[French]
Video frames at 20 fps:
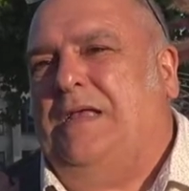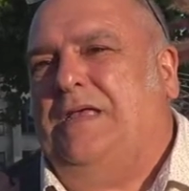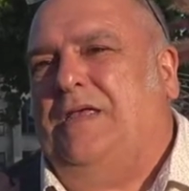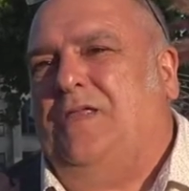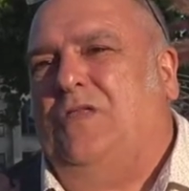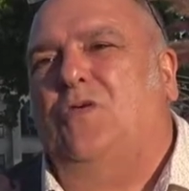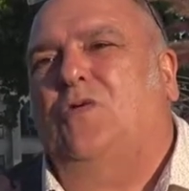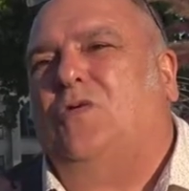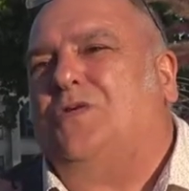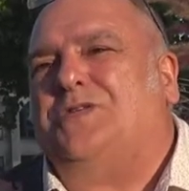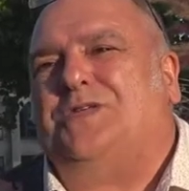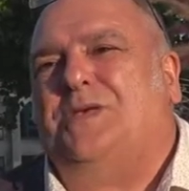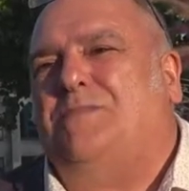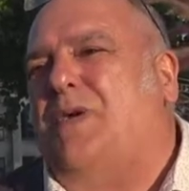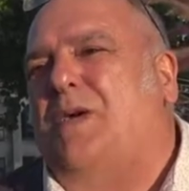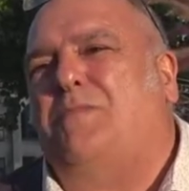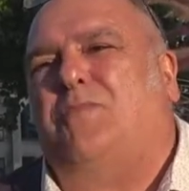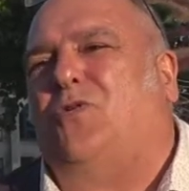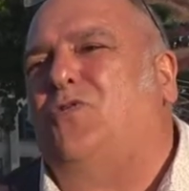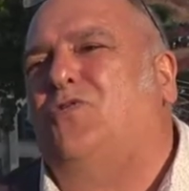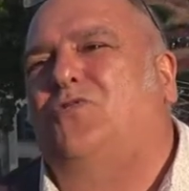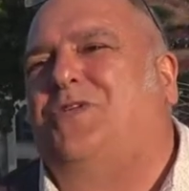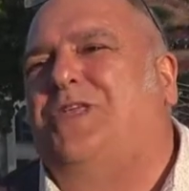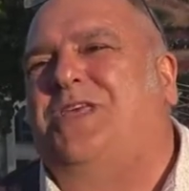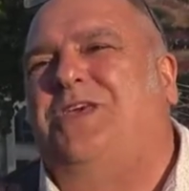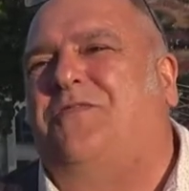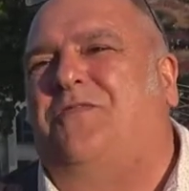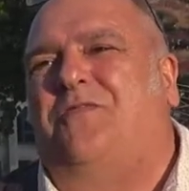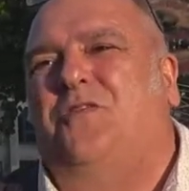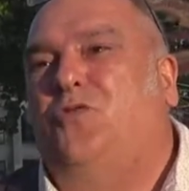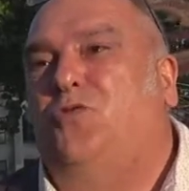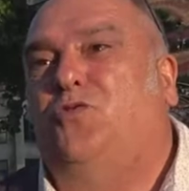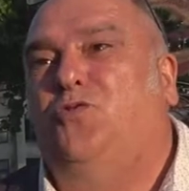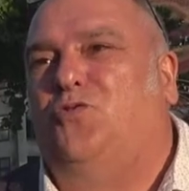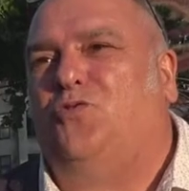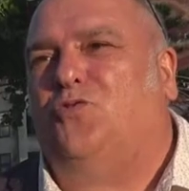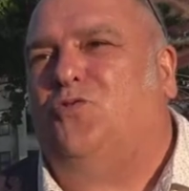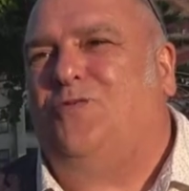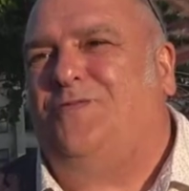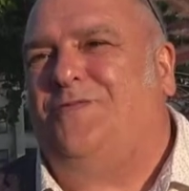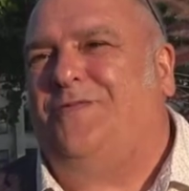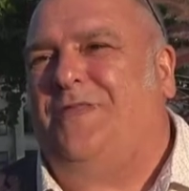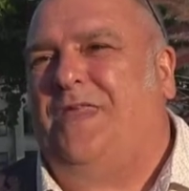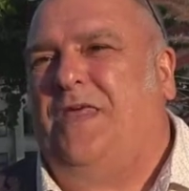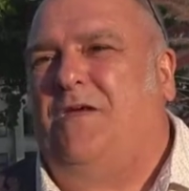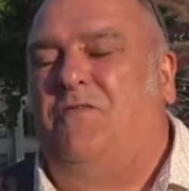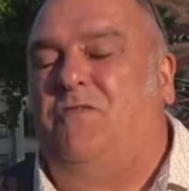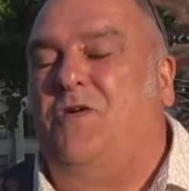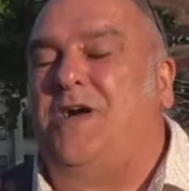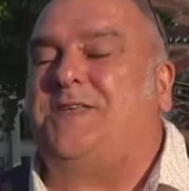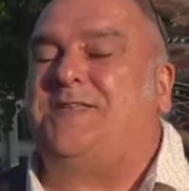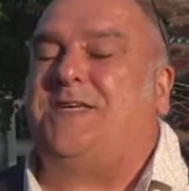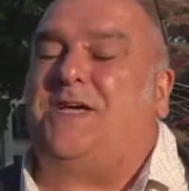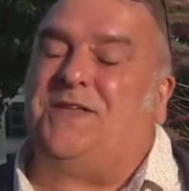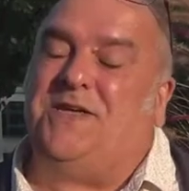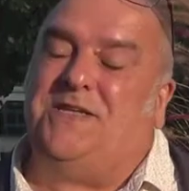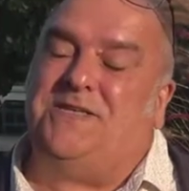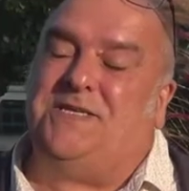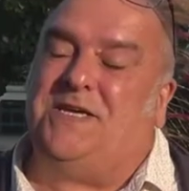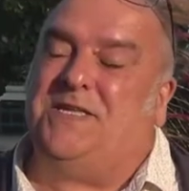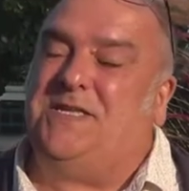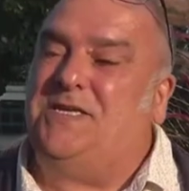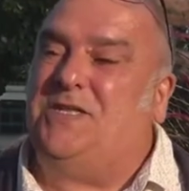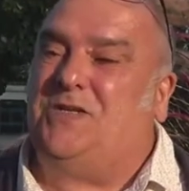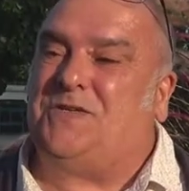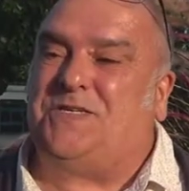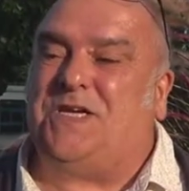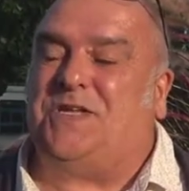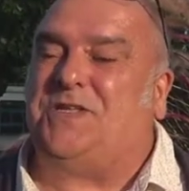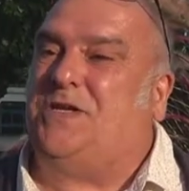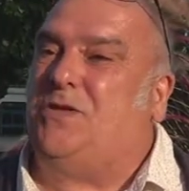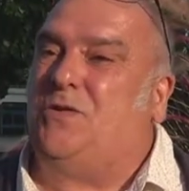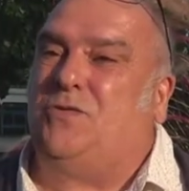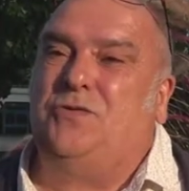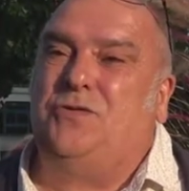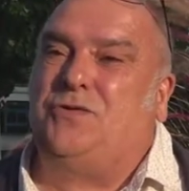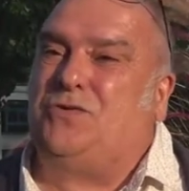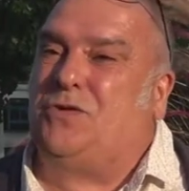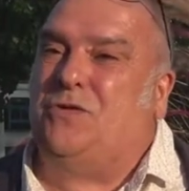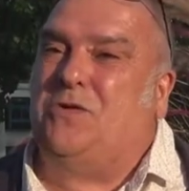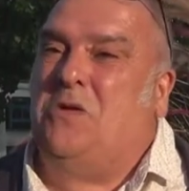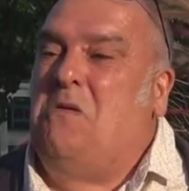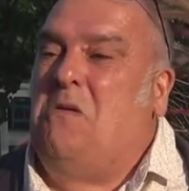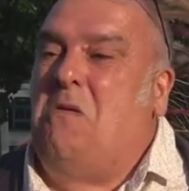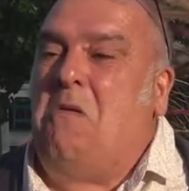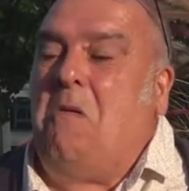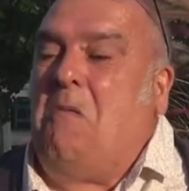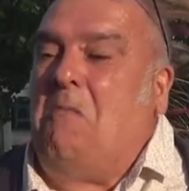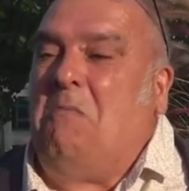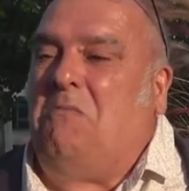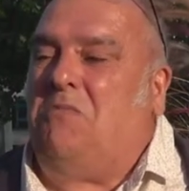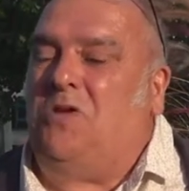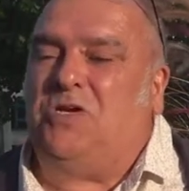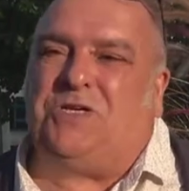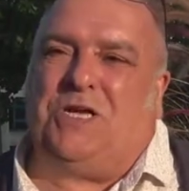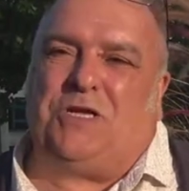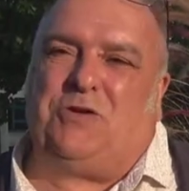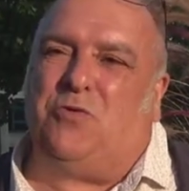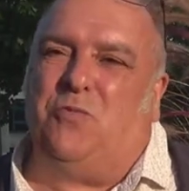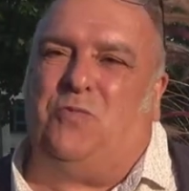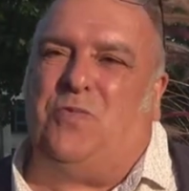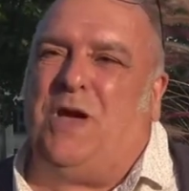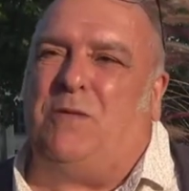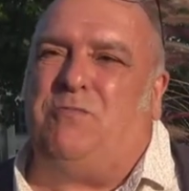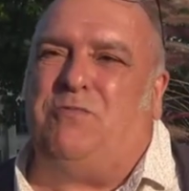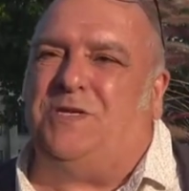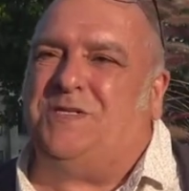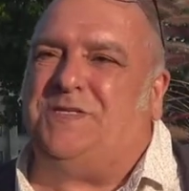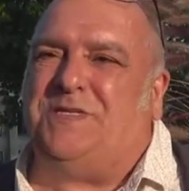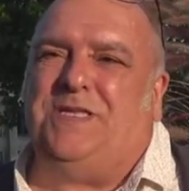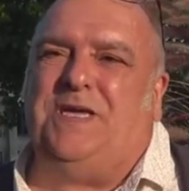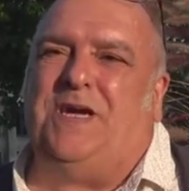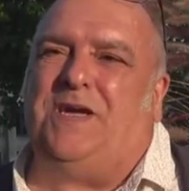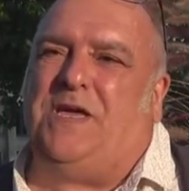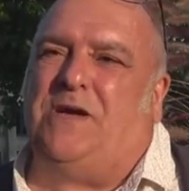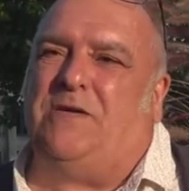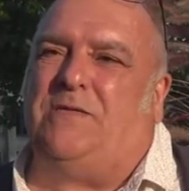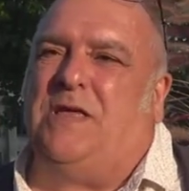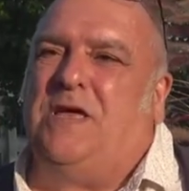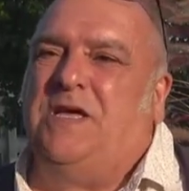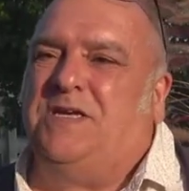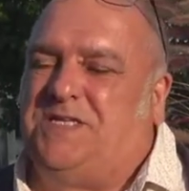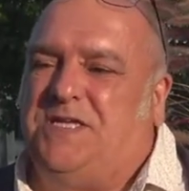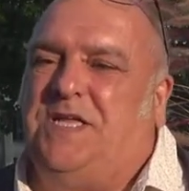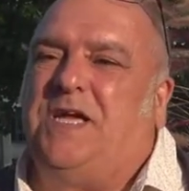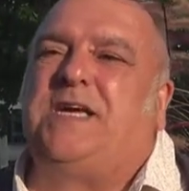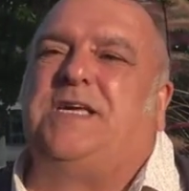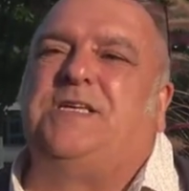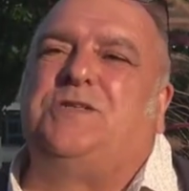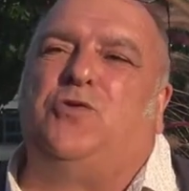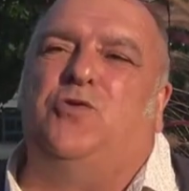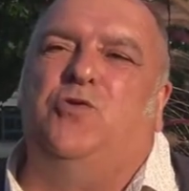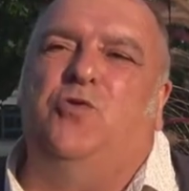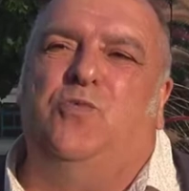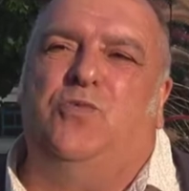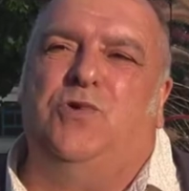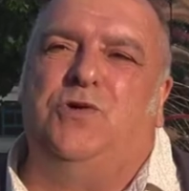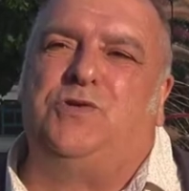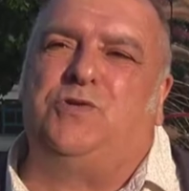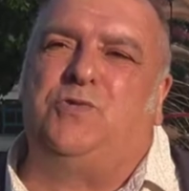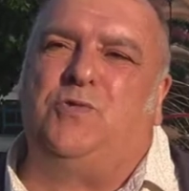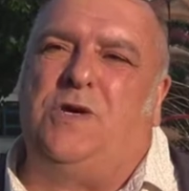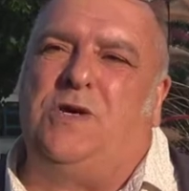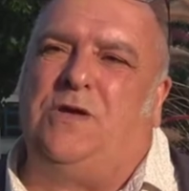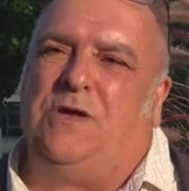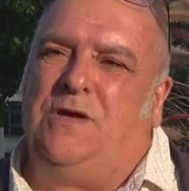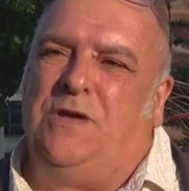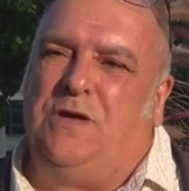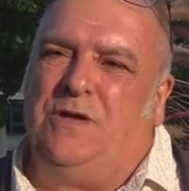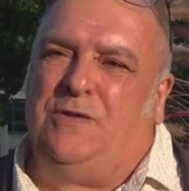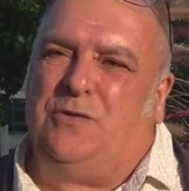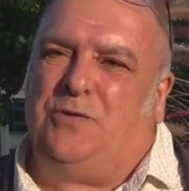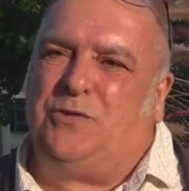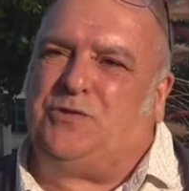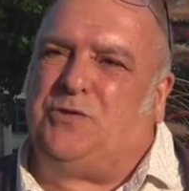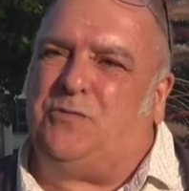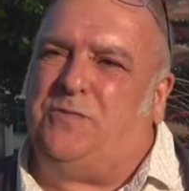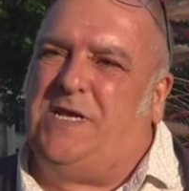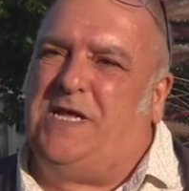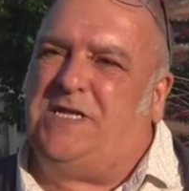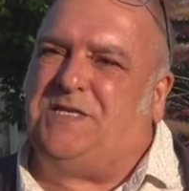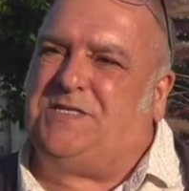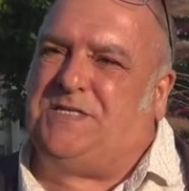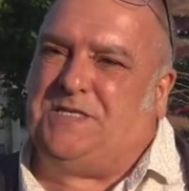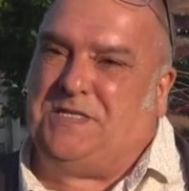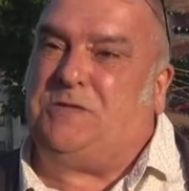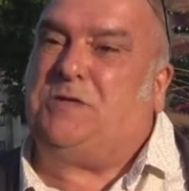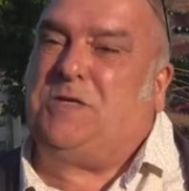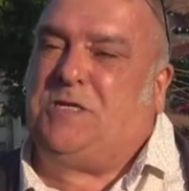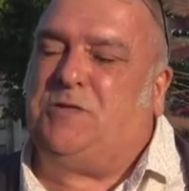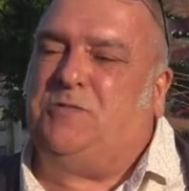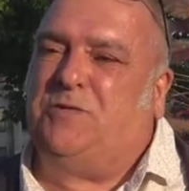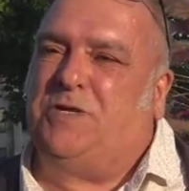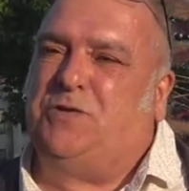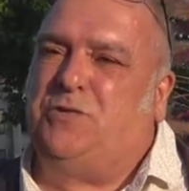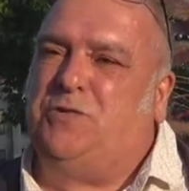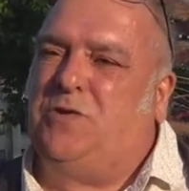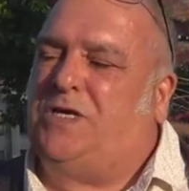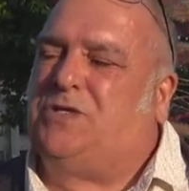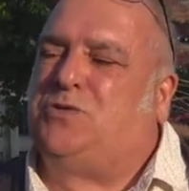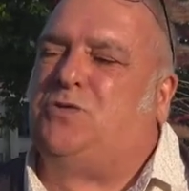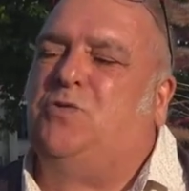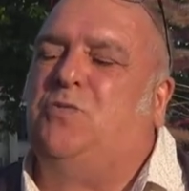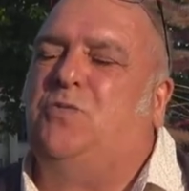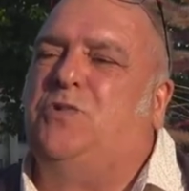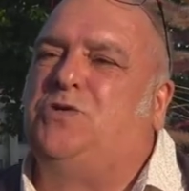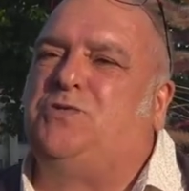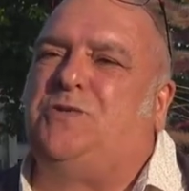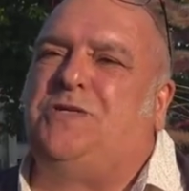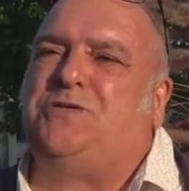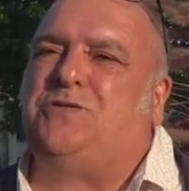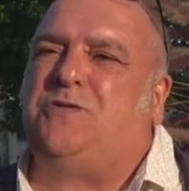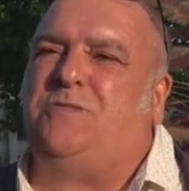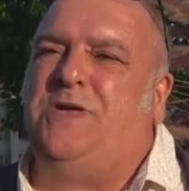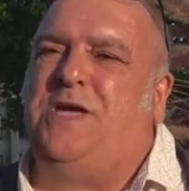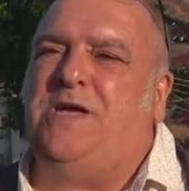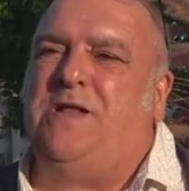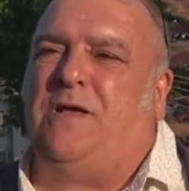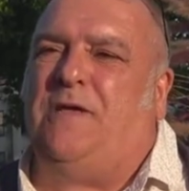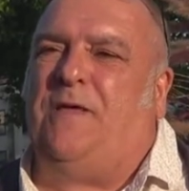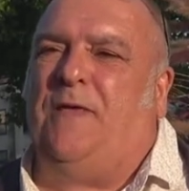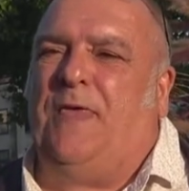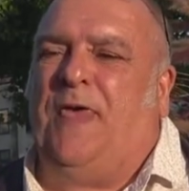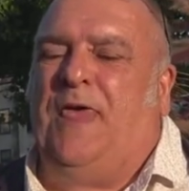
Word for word: non, c'est pas productif du tout. Voir certaines années, dans certaines ruches, je récupère pour ainsi dire rien. C'est-à-dire qu'ils ont eu besoin de ce miel, cette nourriture, ils ont eu besoin de ce miel.